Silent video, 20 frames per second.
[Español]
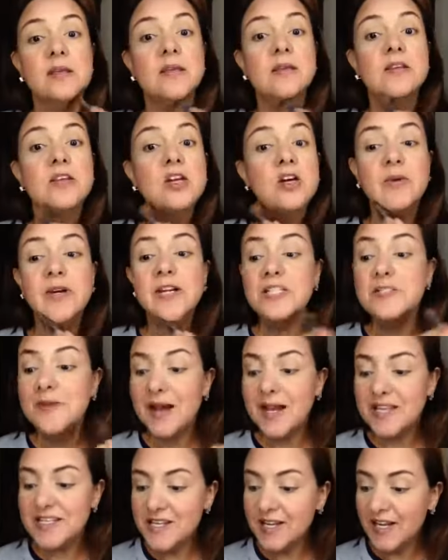¿Cómo les
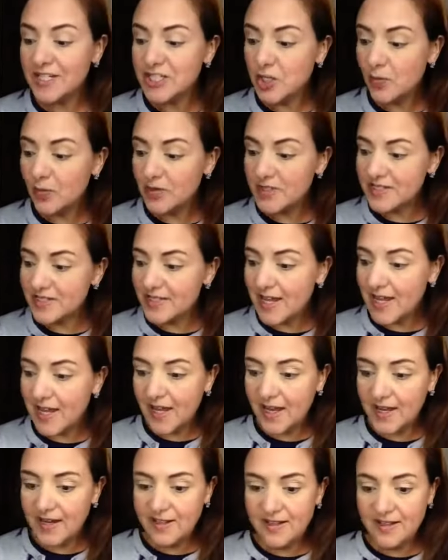va, chicas? ¿Cómo
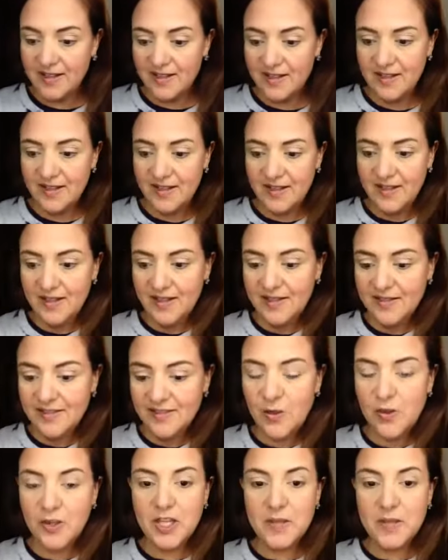están? ¿De dónde